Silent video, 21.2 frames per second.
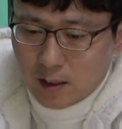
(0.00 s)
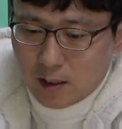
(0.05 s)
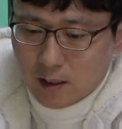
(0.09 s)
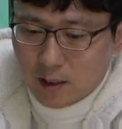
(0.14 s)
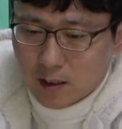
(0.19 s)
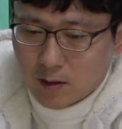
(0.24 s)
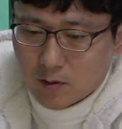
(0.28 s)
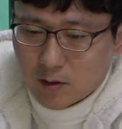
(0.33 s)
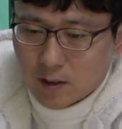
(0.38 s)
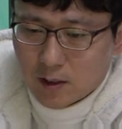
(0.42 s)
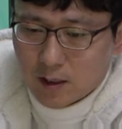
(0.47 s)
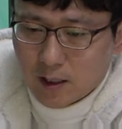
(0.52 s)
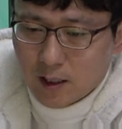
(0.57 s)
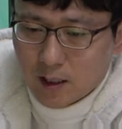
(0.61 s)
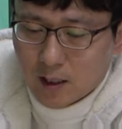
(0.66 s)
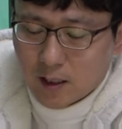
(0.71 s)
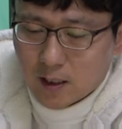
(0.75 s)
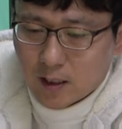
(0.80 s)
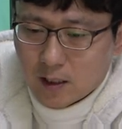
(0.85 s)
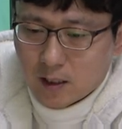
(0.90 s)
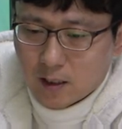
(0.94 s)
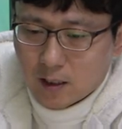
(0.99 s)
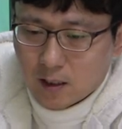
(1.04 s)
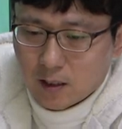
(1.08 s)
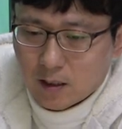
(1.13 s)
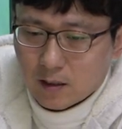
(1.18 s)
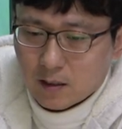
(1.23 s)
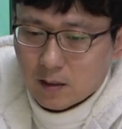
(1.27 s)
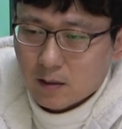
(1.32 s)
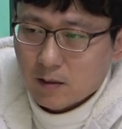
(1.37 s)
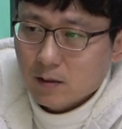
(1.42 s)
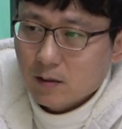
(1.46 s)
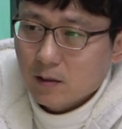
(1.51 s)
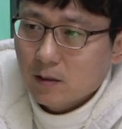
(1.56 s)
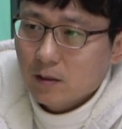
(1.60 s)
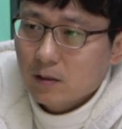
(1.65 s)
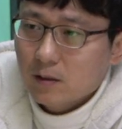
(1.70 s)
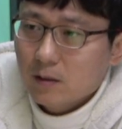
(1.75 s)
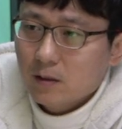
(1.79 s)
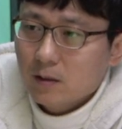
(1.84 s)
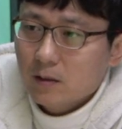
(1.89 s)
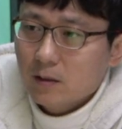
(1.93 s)
1이라고 그랬나? 1.
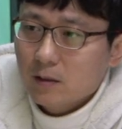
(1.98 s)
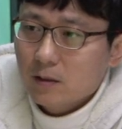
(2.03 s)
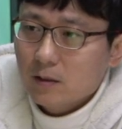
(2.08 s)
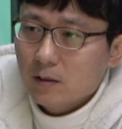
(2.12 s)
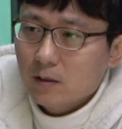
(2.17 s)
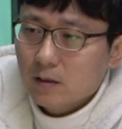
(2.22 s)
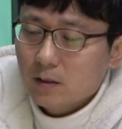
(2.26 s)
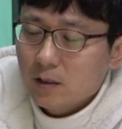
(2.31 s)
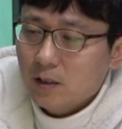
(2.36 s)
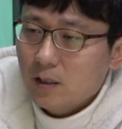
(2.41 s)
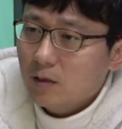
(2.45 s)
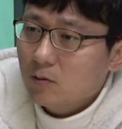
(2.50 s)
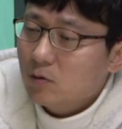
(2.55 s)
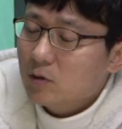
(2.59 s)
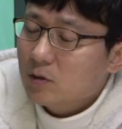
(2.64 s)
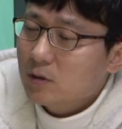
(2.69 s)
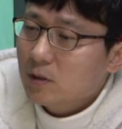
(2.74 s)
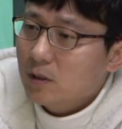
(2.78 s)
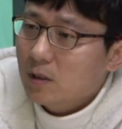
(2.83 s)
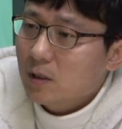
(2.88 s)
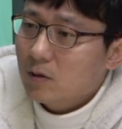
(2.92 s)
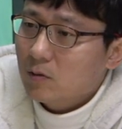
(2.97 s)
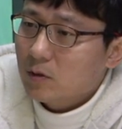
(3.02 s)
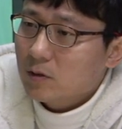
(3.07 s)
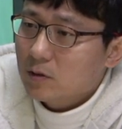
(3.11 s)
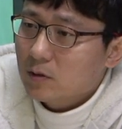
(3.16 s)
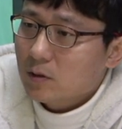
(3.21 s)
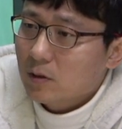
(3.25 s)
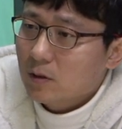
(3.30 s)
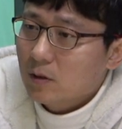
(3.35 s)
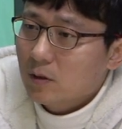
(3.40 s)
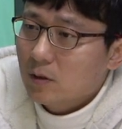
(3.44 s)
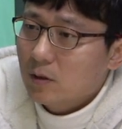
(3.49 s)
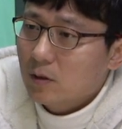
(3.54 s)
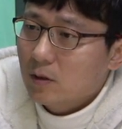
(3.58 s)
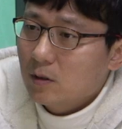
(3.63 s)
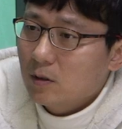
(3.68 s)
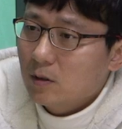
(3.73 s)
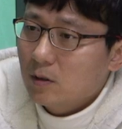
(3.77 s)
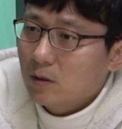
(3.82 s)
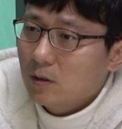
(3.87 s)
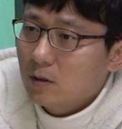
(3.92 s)
2라고 그랬어? 1이라고 그랬어?
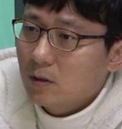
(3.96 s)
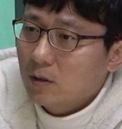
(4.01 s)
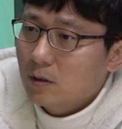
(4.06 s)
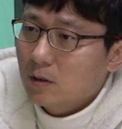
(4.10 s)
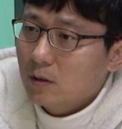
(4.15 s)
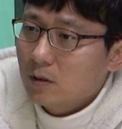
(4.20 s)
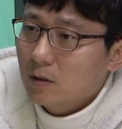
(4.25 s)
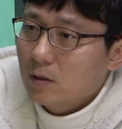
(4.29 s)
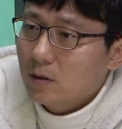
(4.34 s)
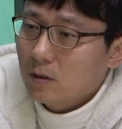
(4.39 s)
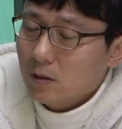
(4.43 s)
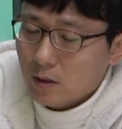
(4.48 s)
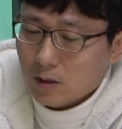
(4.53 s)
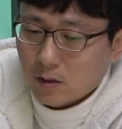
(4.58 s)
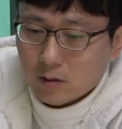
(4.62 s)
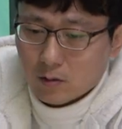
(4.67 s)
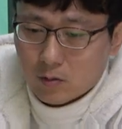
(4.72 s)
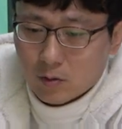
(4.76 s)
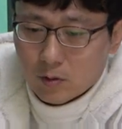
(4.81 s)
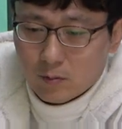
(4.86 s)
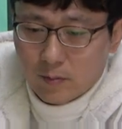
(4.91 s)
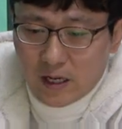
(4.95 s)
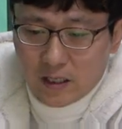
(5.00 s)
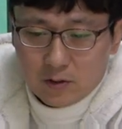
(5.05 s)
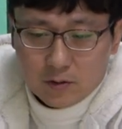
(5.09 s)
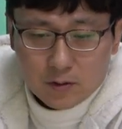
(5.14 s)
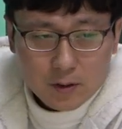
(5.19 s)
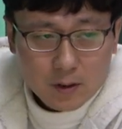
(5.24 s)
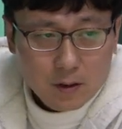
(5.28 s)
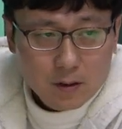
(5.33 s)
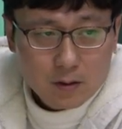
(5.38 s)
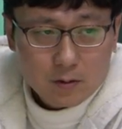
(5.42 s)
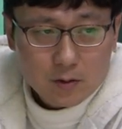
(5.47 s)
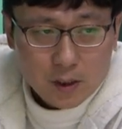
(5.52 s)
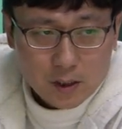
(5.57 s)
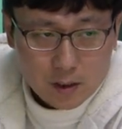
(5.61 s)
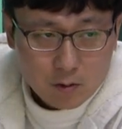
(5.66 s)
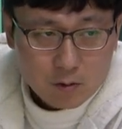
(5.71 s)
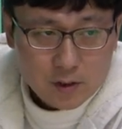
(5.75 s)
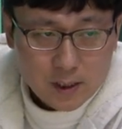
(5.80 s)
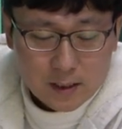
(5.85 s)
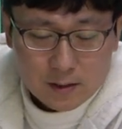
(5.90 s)
1. 그럼 맞지?
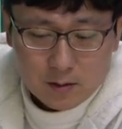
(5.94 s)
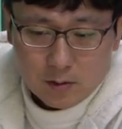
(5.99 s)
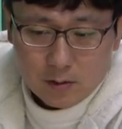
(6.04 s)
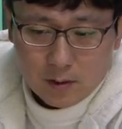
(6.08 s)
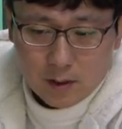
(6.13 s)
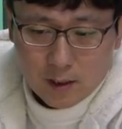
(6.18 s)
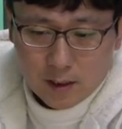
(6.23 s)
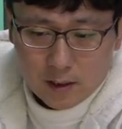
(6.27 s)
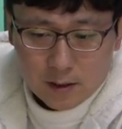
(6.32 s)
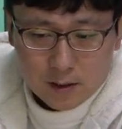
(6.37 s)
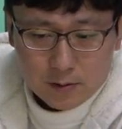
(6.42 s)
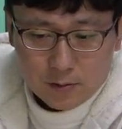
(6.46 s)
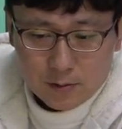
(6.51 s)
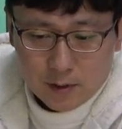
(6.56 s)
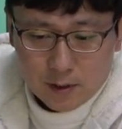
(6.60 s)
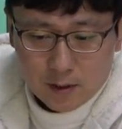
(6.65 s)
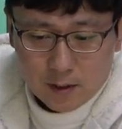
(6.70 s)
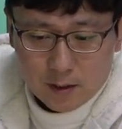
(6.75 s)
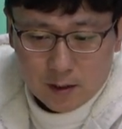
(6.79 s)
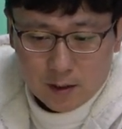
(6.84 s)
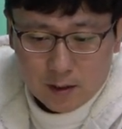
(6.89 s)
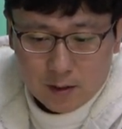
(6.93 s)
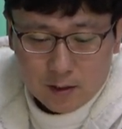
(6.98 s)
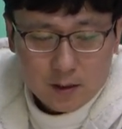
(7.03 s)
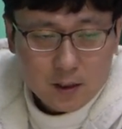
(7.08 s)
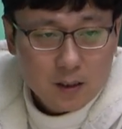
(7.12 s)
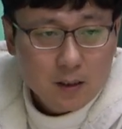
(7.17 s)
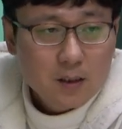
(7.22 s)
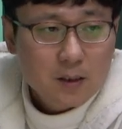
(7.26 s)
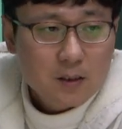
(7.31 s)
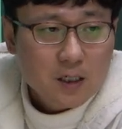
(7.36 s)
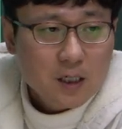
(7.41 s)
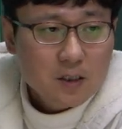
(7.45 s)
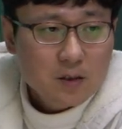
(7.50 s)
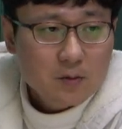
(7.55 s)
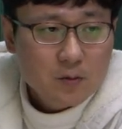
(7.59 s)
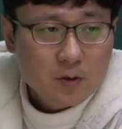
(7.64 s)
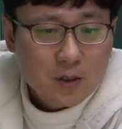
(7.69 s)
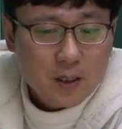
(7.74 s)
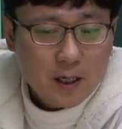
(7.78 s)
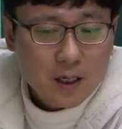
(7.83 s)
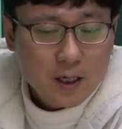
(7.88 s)
제대로 찾은 거야, 제주는. 그지 이렇게
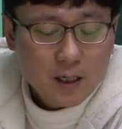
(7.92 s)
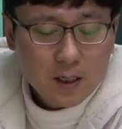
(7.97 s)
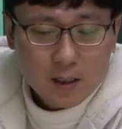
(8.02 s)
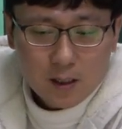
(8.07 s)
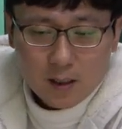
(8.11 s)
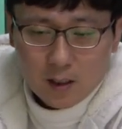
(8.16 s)
찾으면 돼.